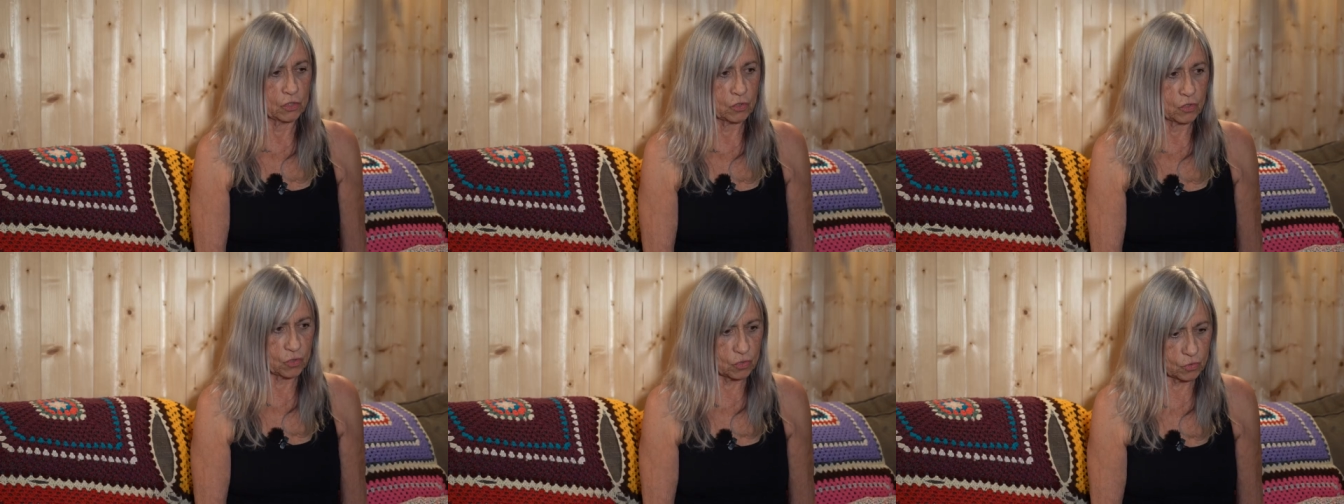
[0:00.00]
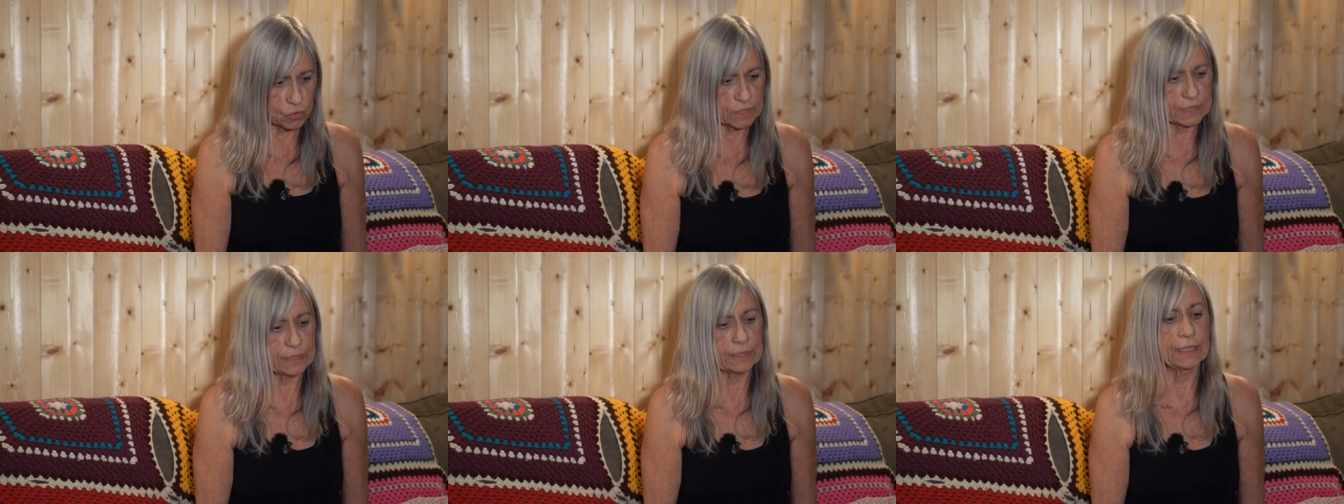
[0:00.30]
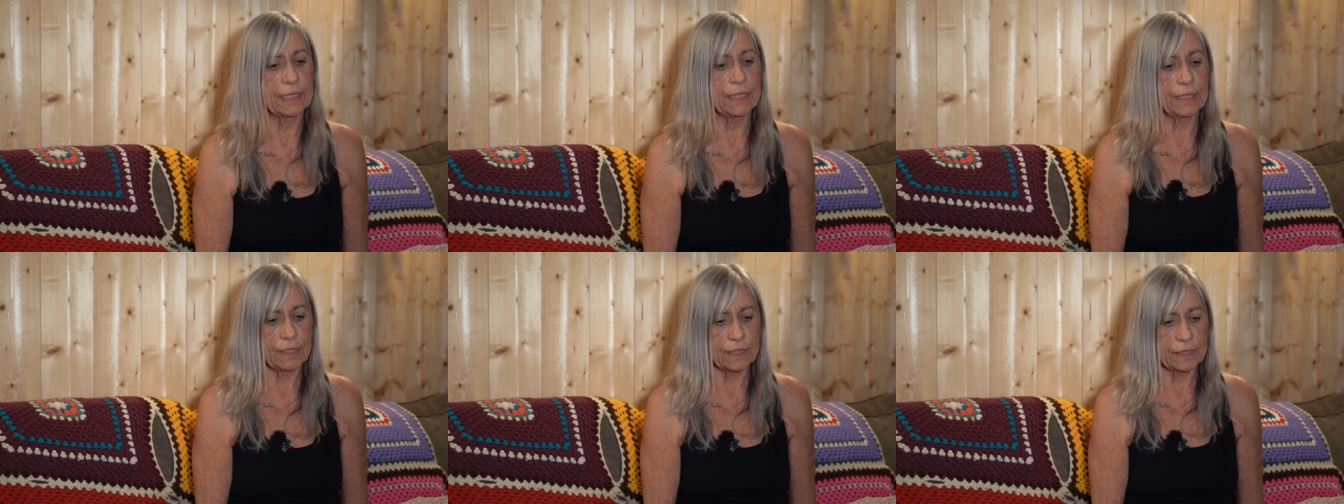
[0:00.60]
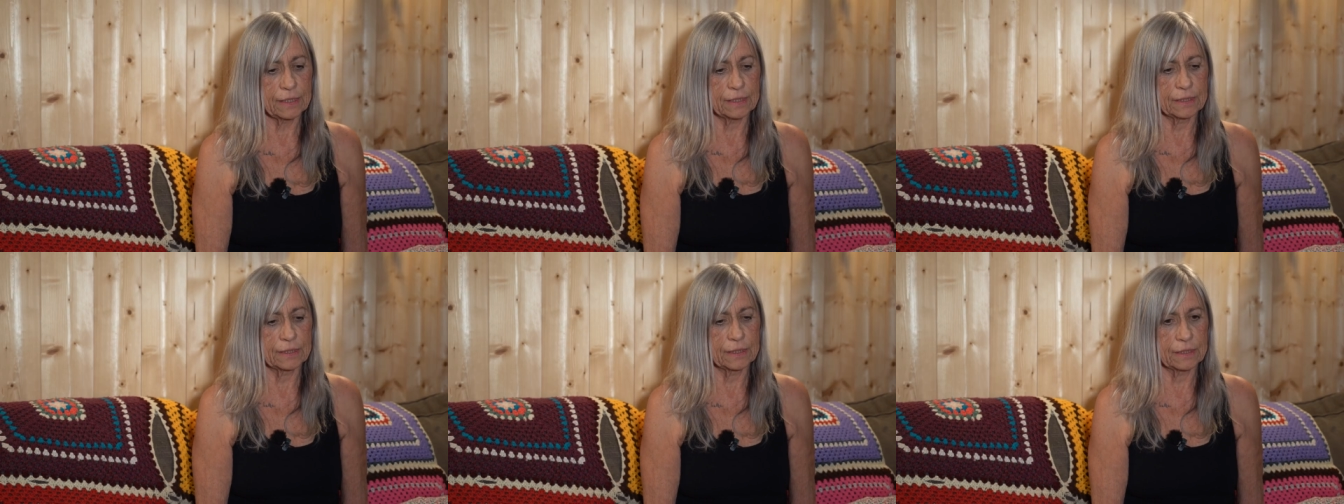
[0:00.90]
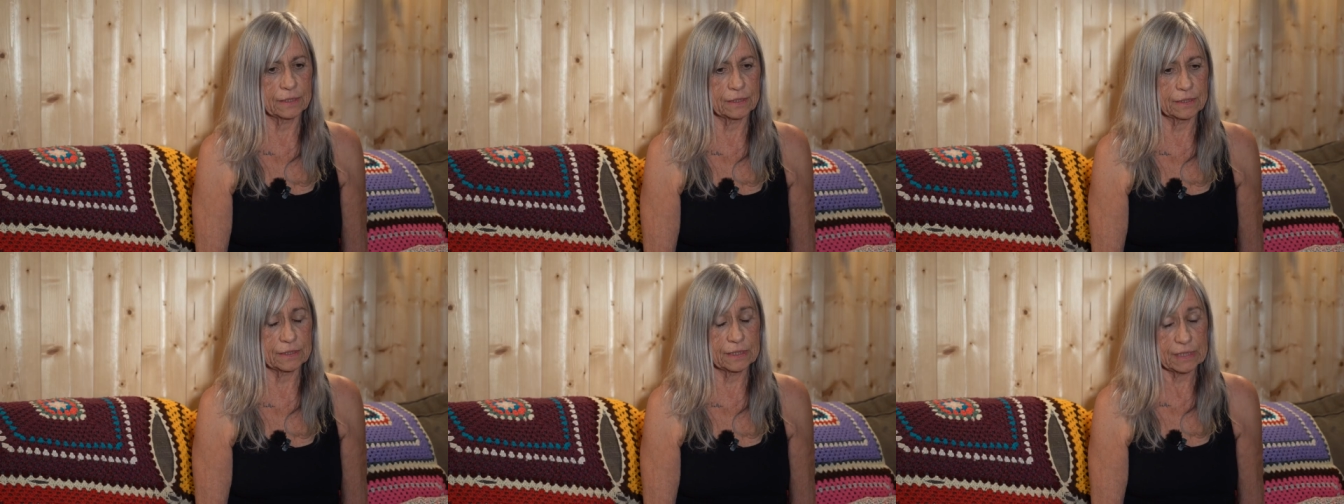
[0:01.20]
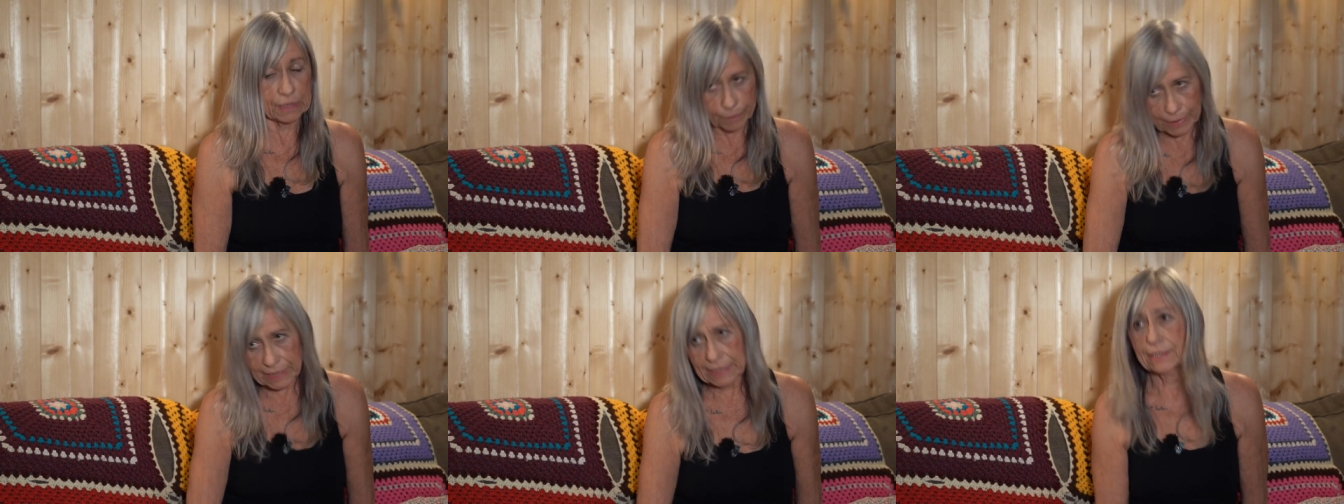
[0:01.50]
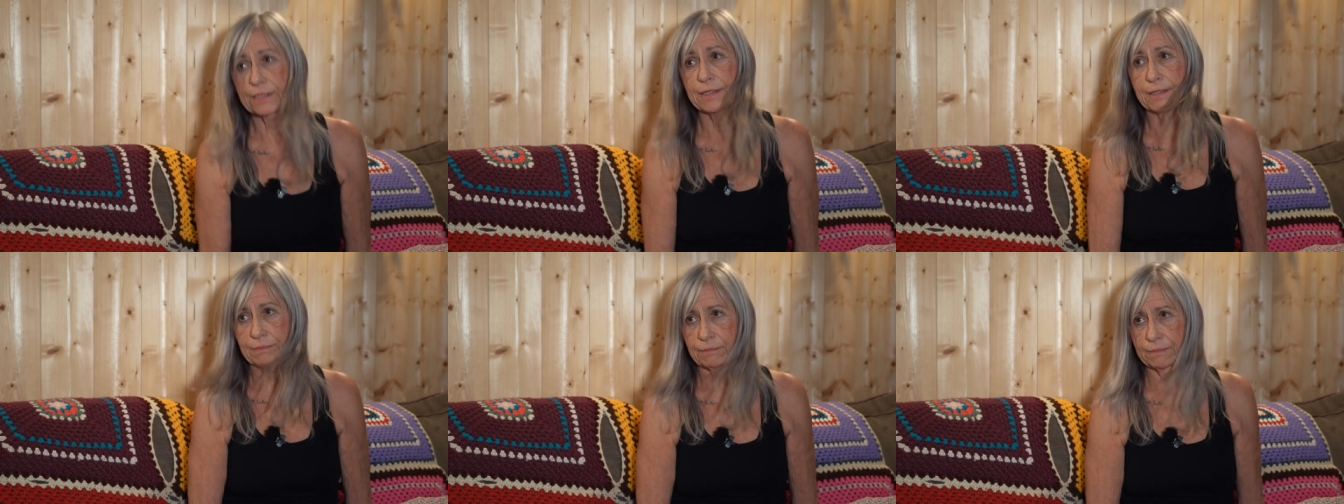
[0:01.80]
Je dirais
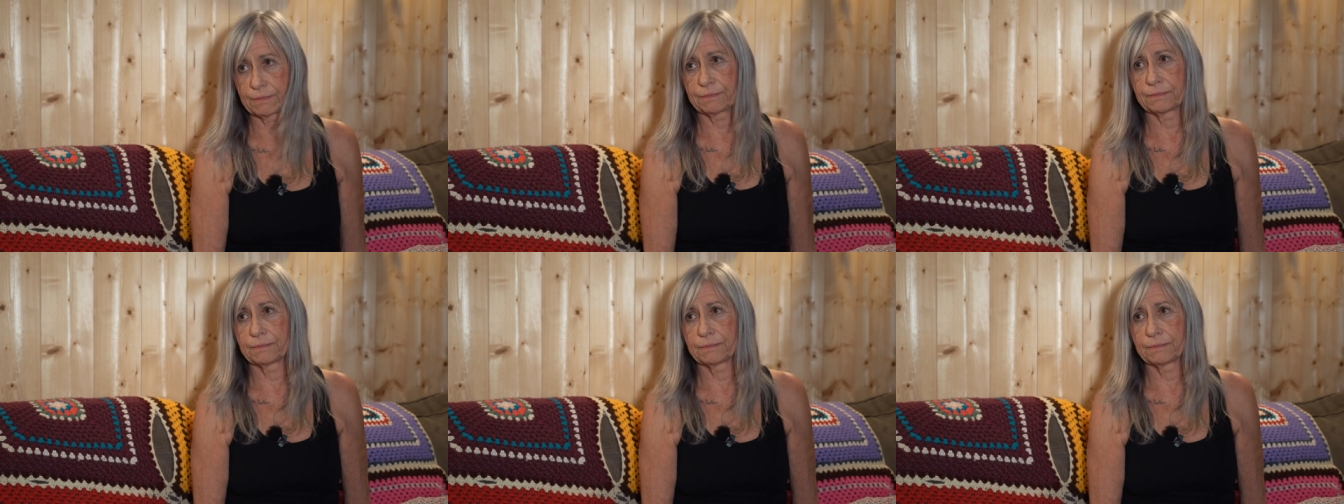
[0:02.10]
Sébastien,